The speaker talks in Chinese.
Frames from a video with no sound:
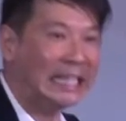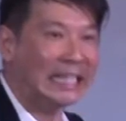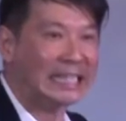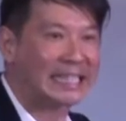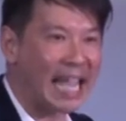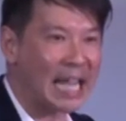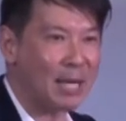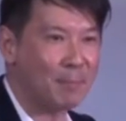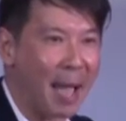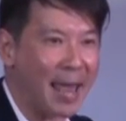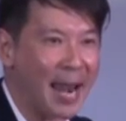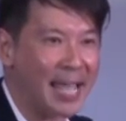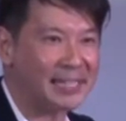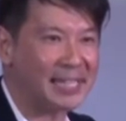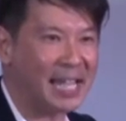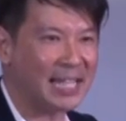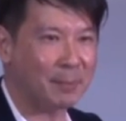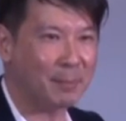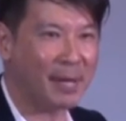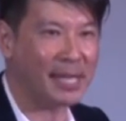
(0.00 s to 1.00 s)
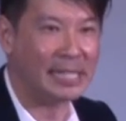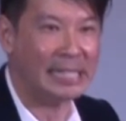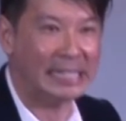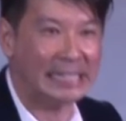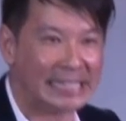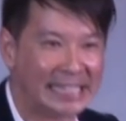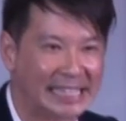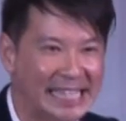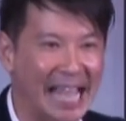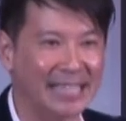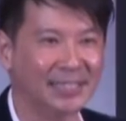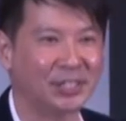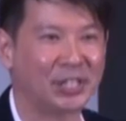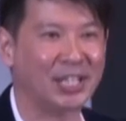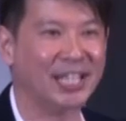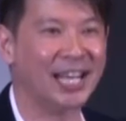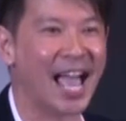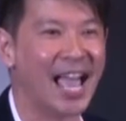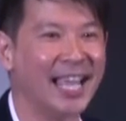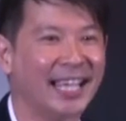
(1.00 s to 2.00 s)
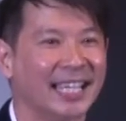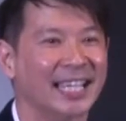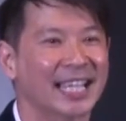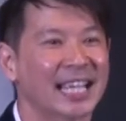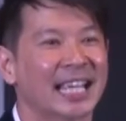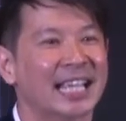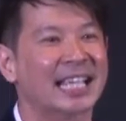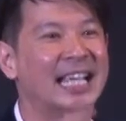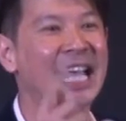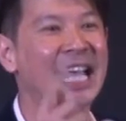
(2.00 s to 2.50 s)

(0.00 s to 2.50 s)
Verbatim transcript: 面，在马来西亚里面站起来，